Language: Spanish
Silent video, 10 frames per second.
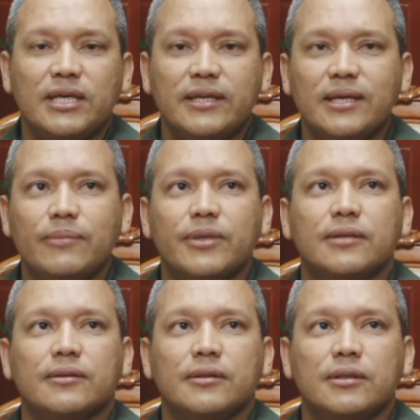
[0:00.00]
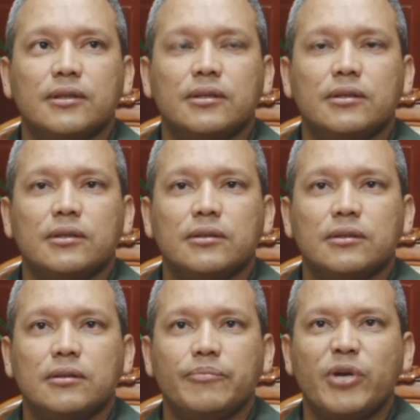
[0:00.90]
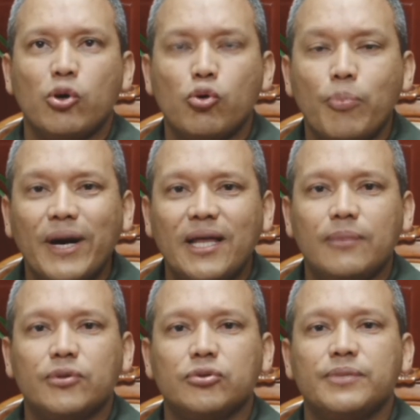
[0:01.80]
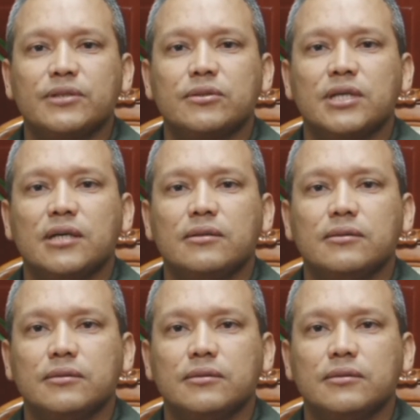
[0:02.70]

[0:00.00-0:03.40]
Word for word: ve día a día, pues preocupada por su personal.